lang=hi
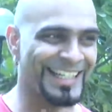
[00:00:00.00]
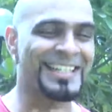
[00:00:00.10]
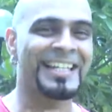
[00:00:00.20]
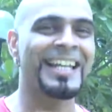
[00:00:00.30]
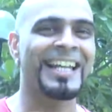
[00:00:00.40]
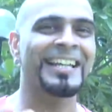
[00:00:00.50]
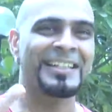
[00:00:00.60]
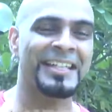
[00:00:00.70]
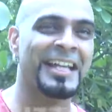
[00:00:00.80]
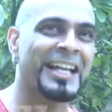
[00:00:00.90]
इसलिए
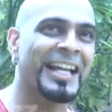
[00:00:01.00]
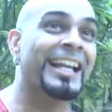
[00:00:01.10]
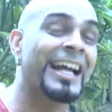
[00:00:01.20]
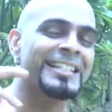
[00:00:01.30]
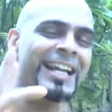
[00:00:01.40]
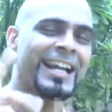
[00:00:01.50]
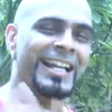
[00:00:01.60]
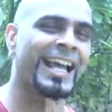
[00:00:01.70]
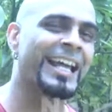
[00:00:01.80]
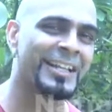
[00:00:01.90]
ये अच्छा
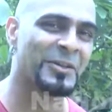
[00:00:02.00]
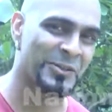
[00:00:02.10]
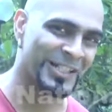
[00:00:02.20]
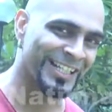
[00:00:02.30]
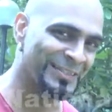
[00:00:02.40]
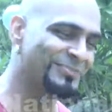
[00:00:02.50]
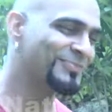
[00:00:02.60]
आइडिया है नहीं लोगों के लिए